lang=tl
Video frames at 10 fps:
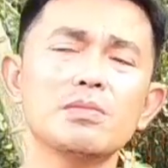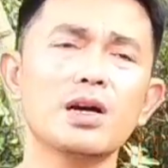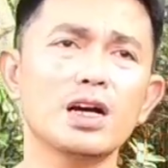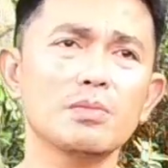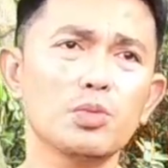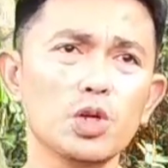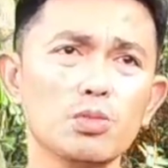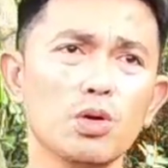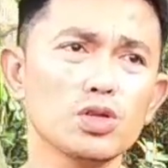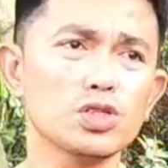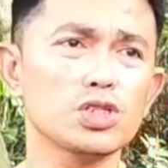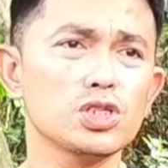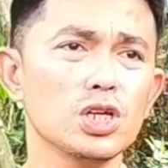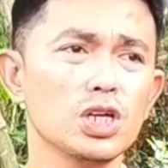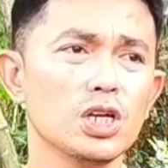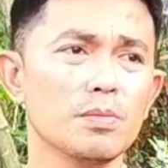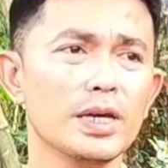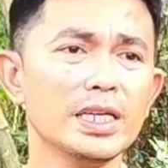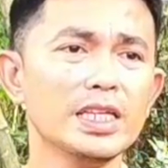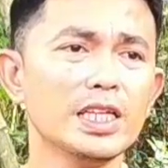siyang magpulbos.
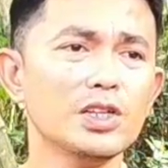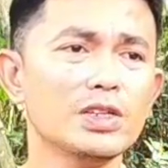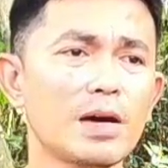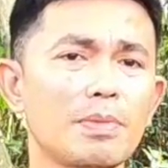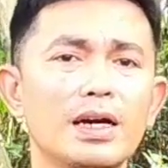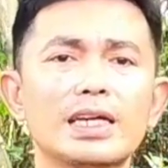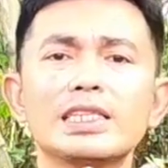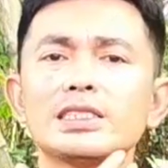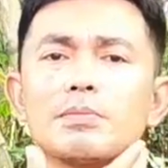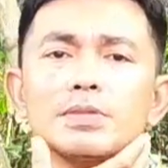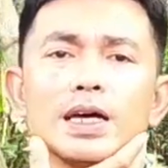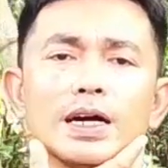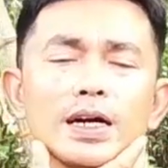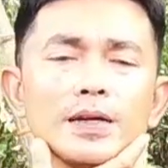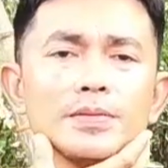Makikita nyo napakakintab ng